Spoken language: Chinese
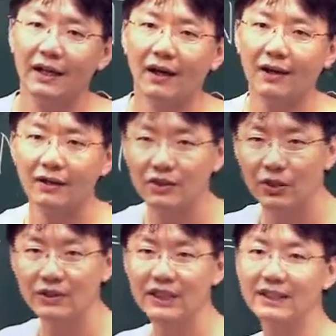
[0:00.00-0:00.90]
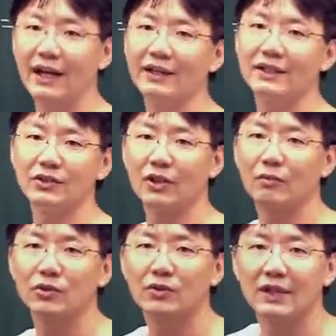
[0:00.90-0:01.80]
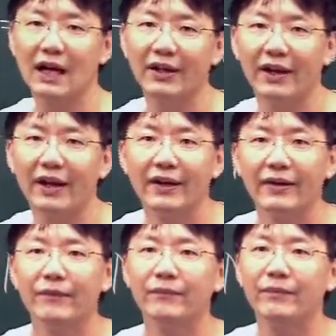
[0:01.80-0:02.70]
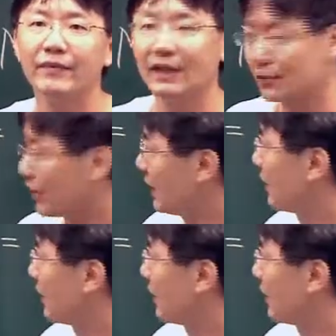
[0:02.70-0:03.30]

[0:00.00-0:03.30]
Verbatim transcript: 啊，纠结在一起算不出答案来。那所以